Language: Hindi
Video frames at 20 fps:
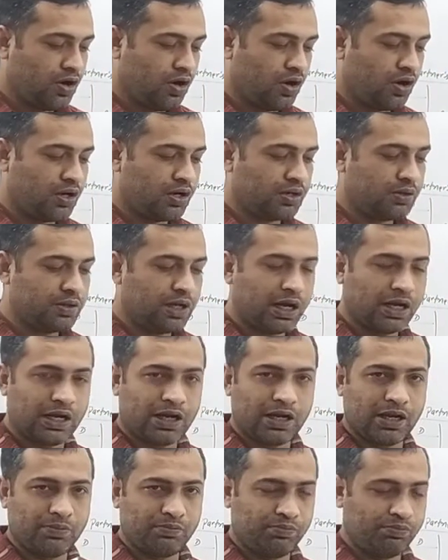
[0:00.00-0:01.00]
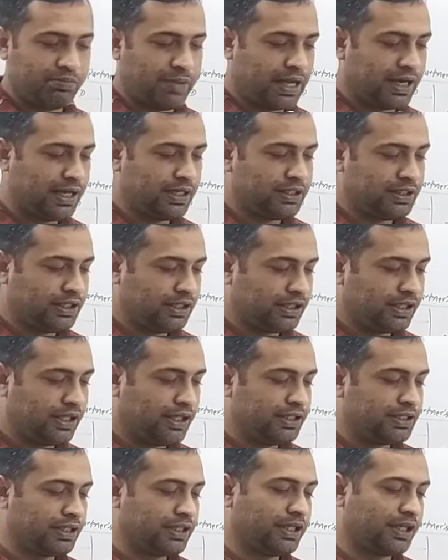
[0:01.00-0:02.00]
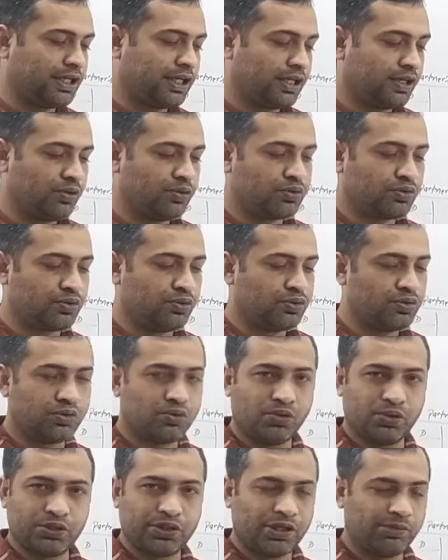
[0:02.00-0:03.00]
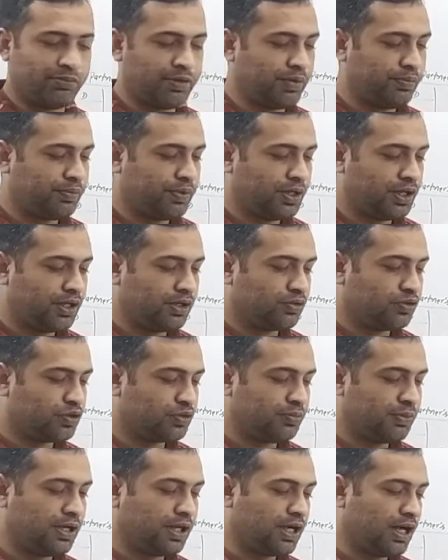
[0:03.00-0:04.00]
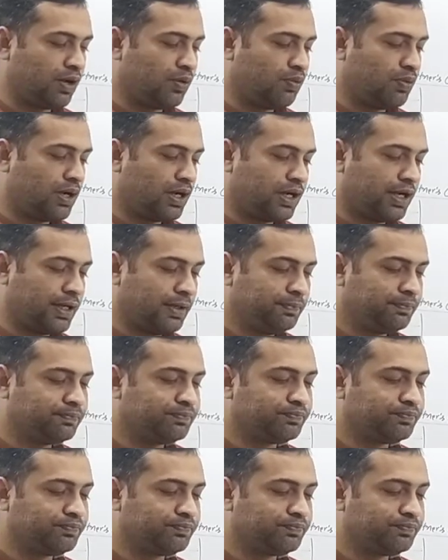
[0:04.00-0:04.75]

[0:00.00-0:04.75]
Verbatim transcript: और अगर हम बैलेंस शीट के नीचे देखेंगे उसको जो क्वेश्चन में अपने तो उसमें लिखा हुआ है